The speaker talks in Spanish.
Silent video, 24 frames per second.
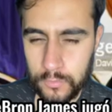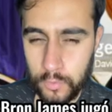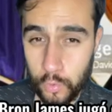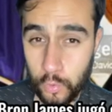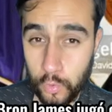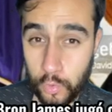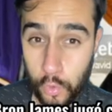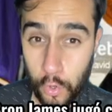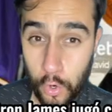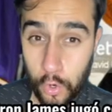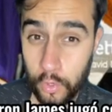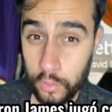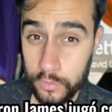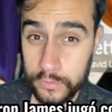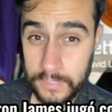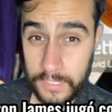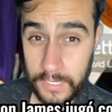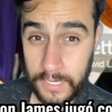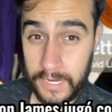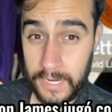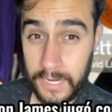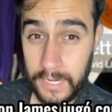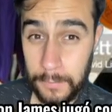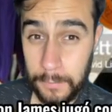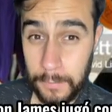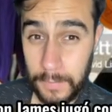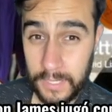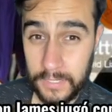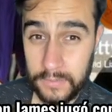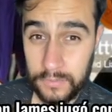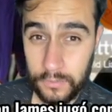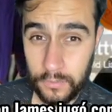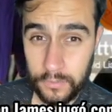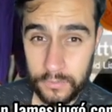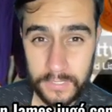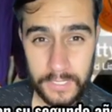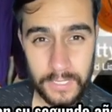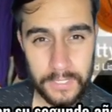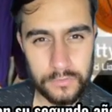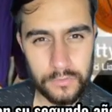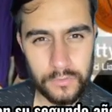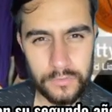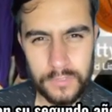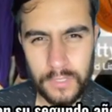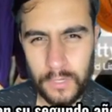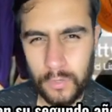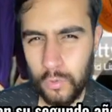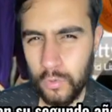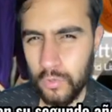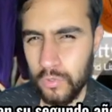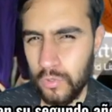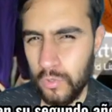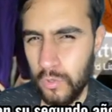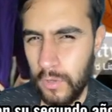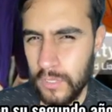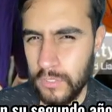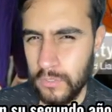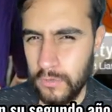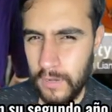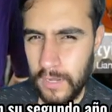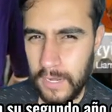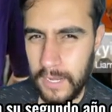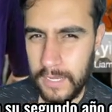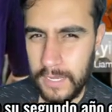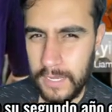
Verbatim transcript: jugó contra Gary Payton en su segundo año en la